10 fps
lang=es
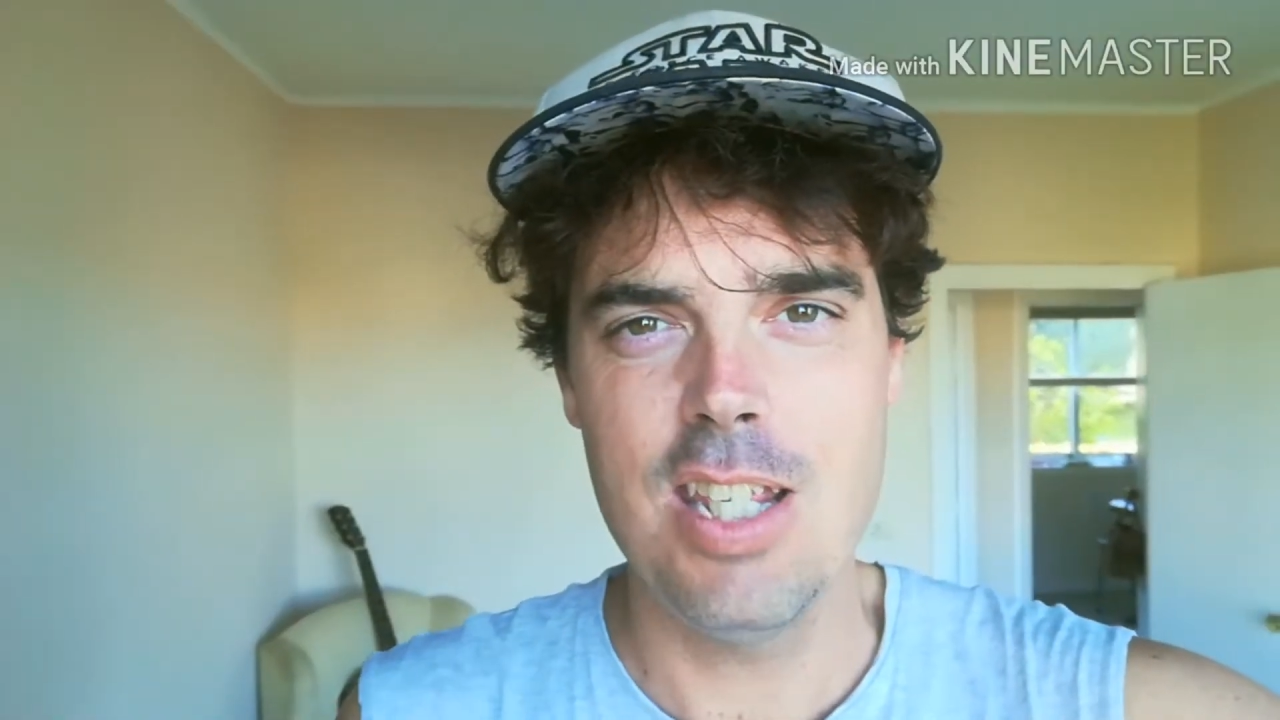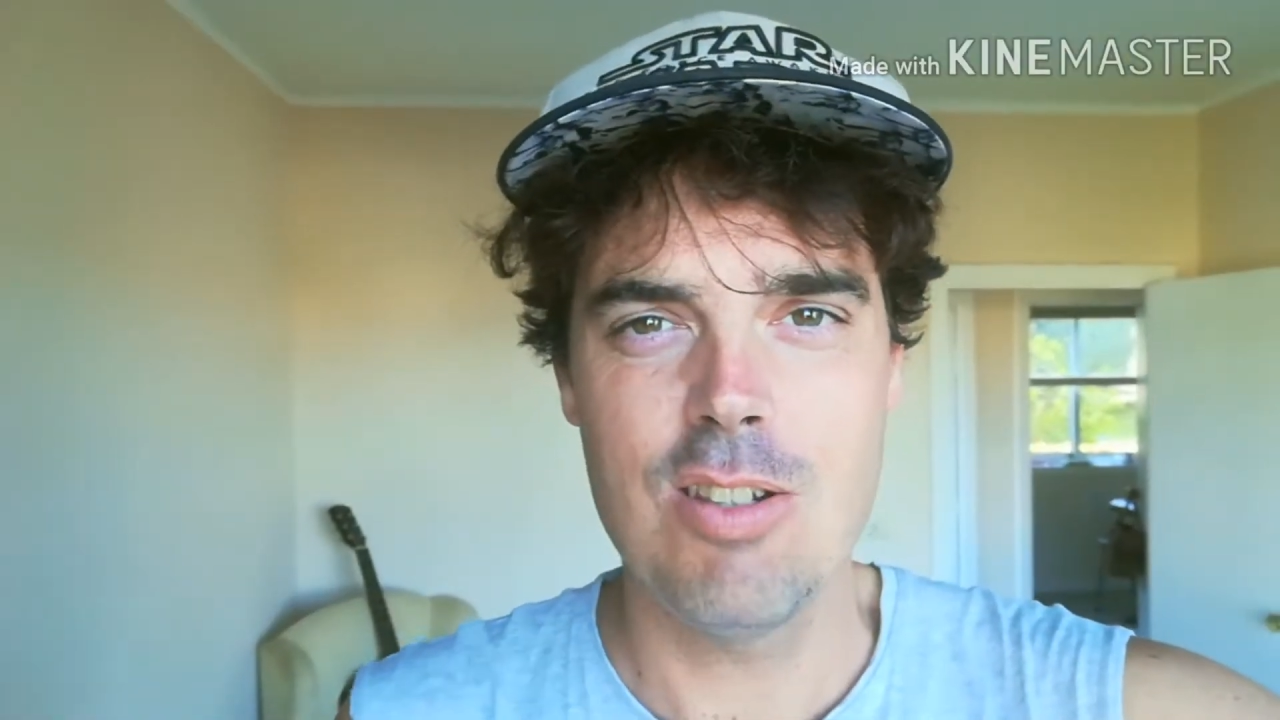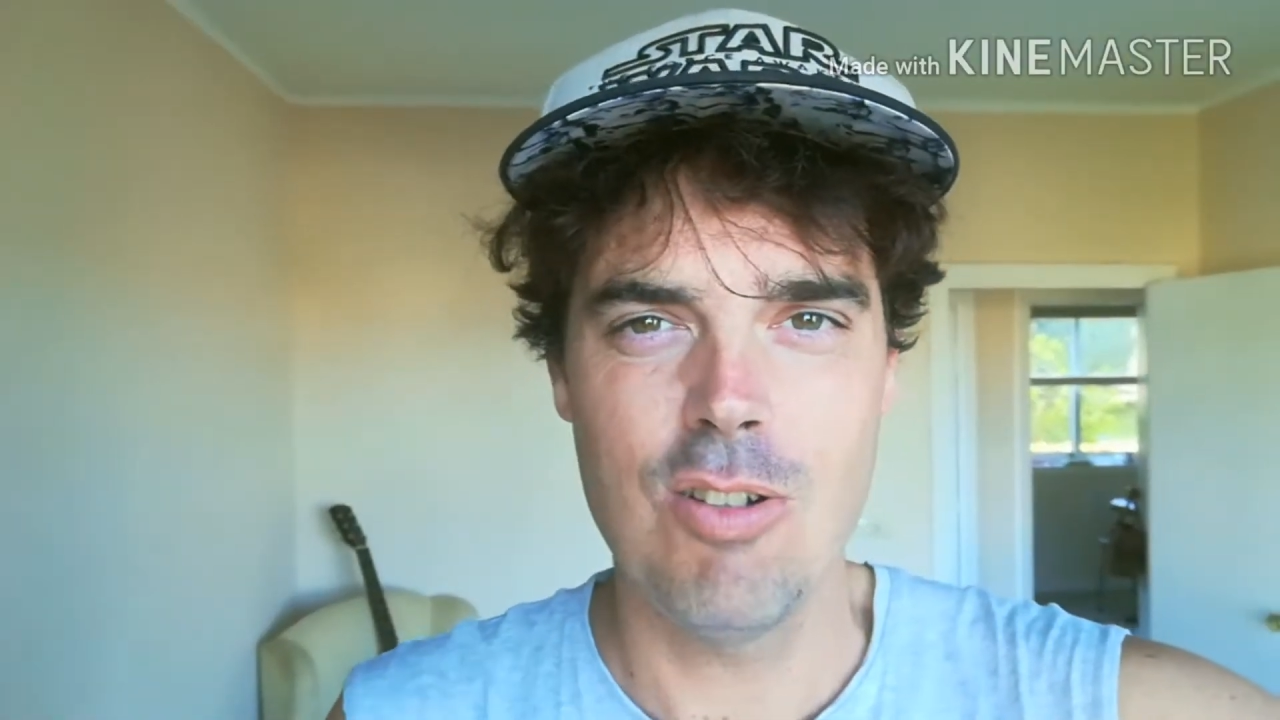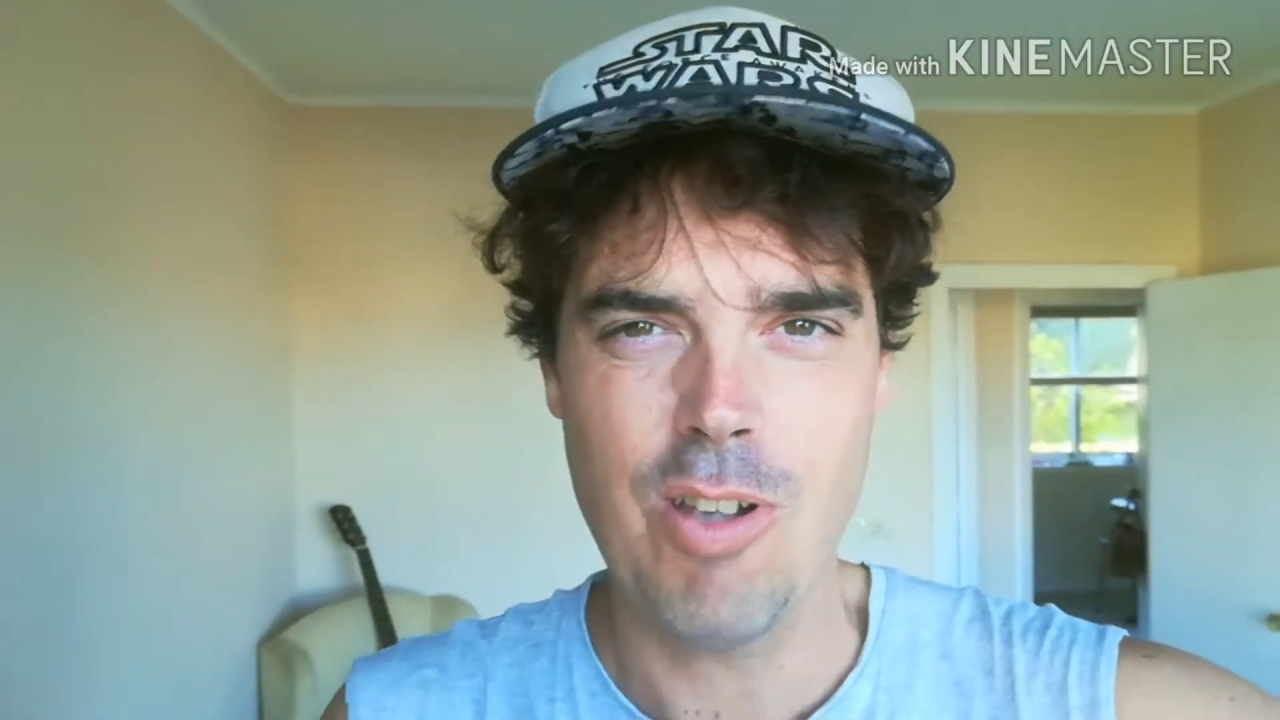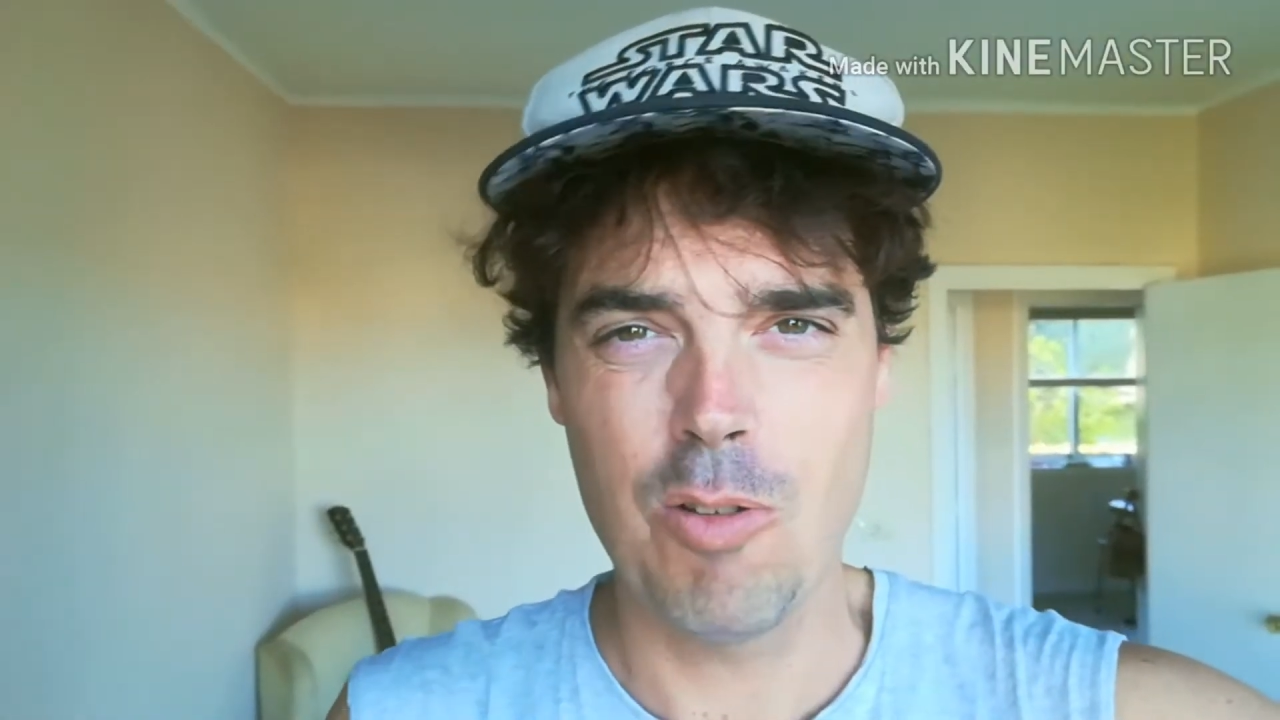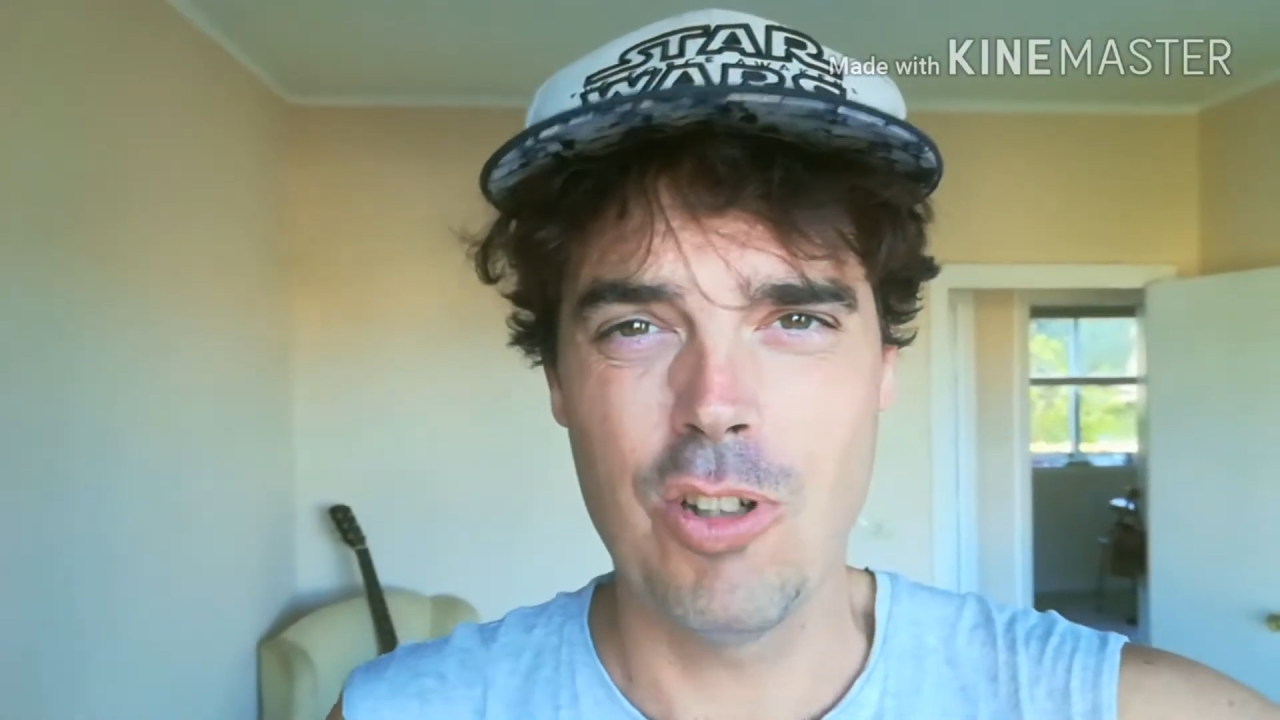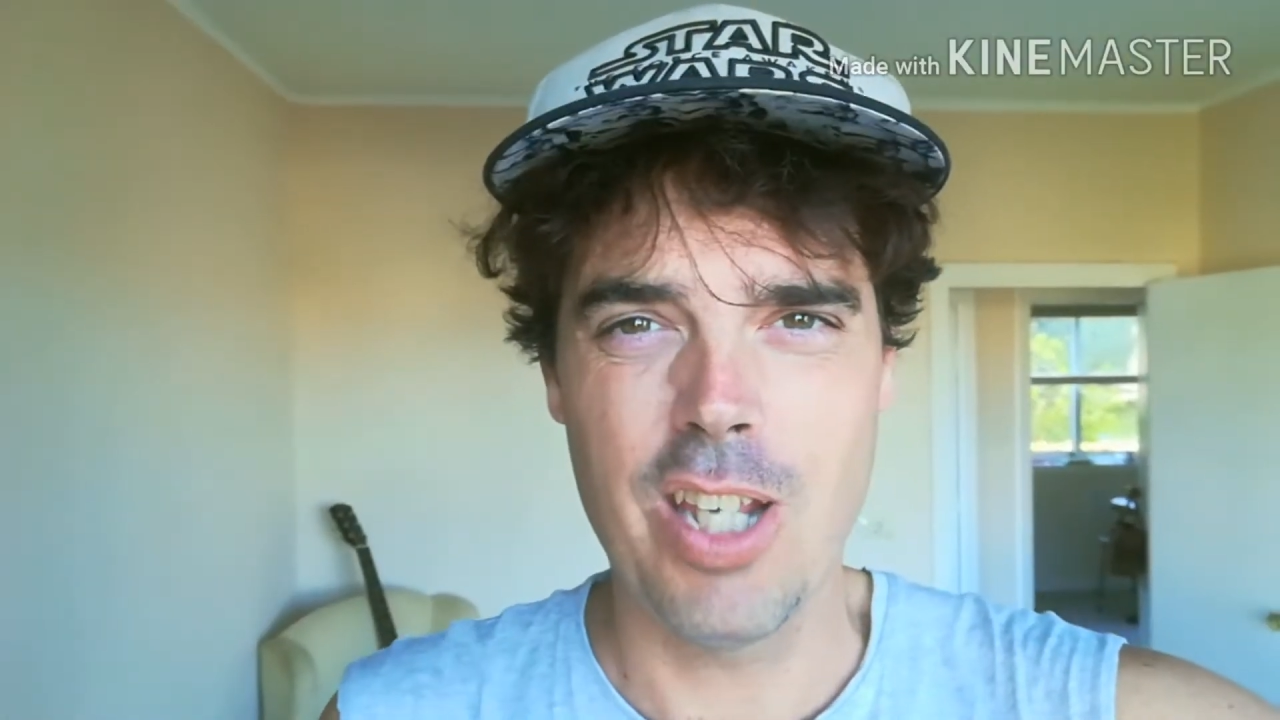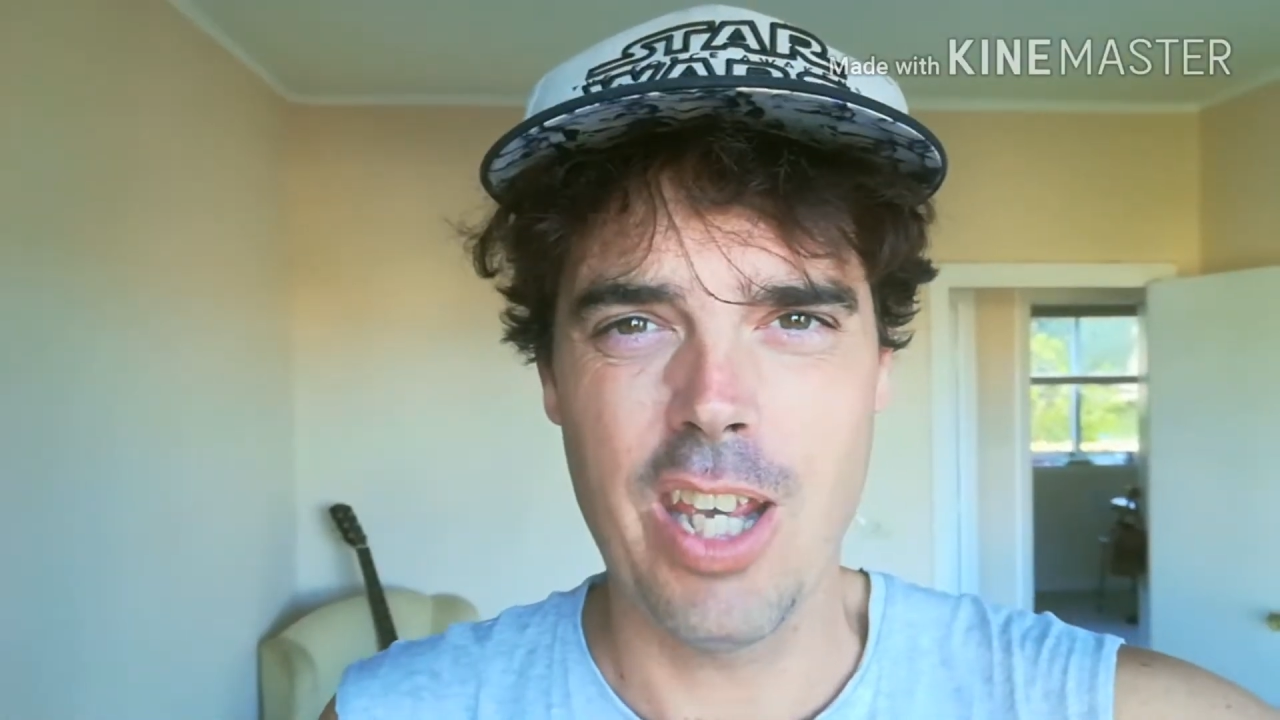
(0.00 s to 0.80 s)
solo que cuando llegué